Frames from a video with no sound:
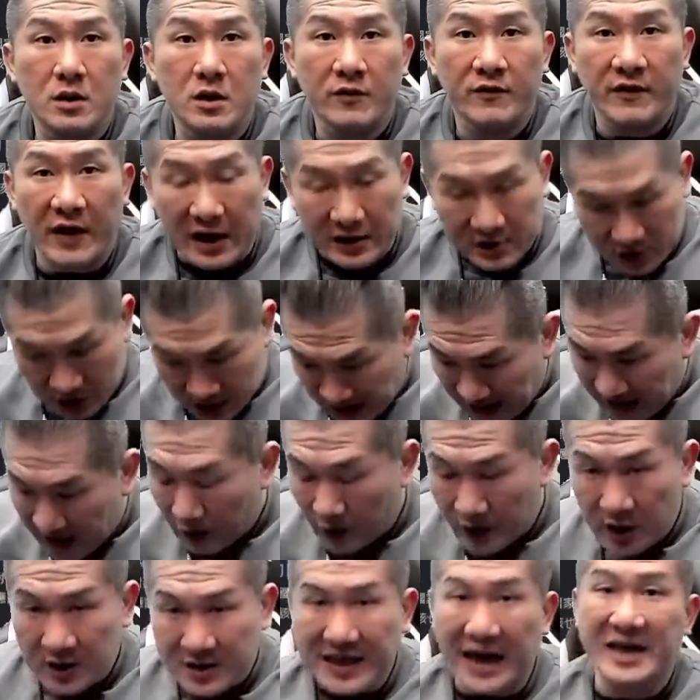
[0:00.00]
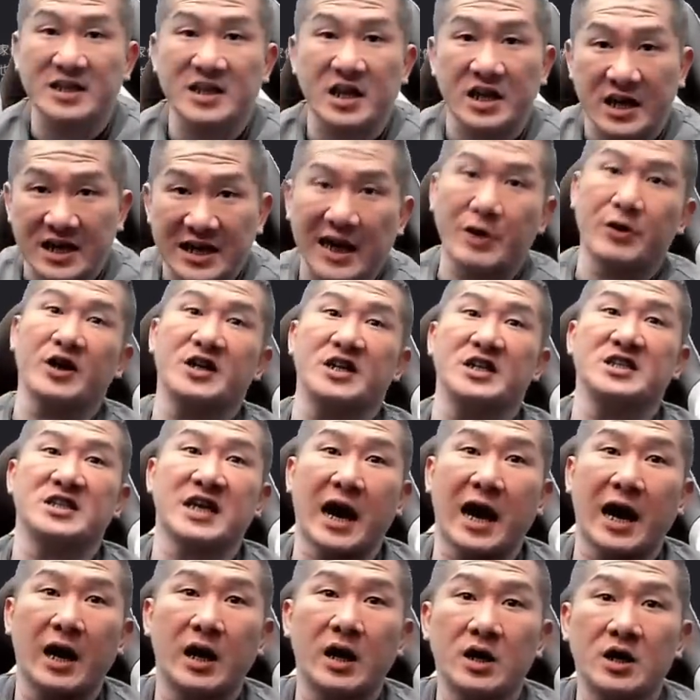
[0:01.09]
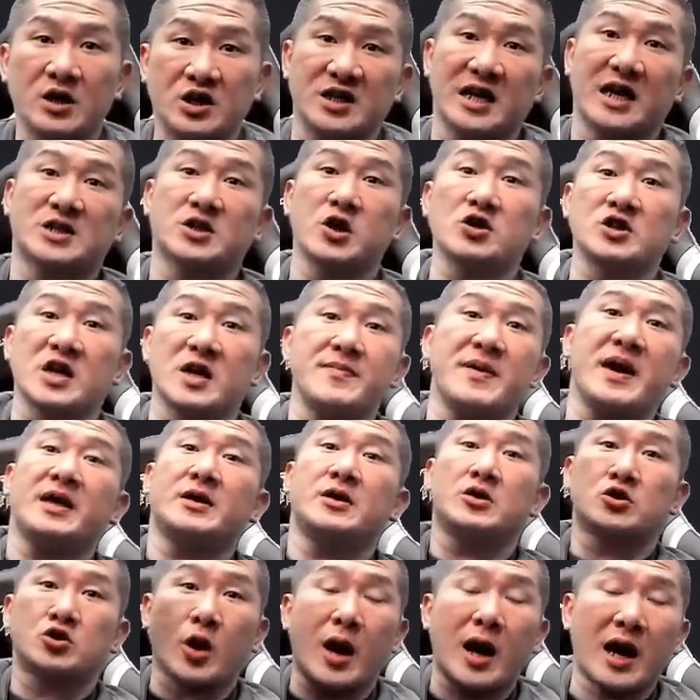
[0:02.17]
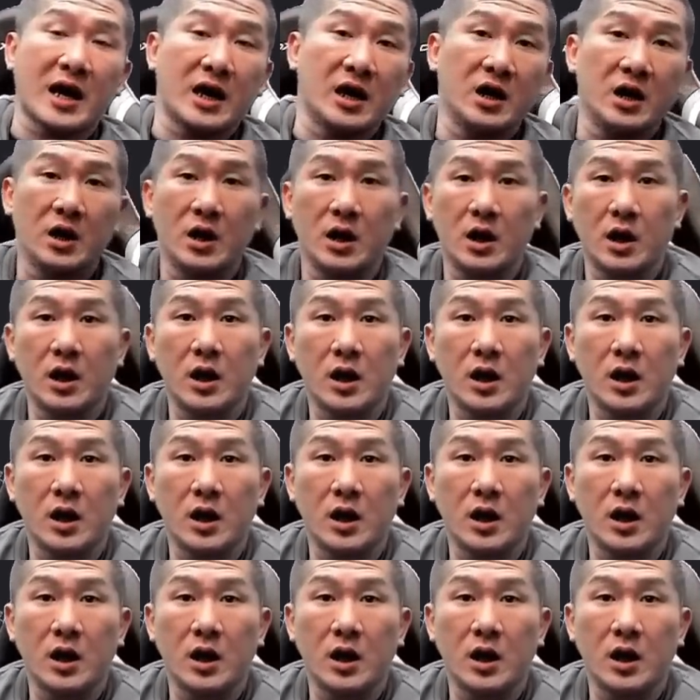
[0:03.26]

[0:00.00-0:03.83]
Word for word: 法检察官就带着一大堆警察，警察冲前面抓了，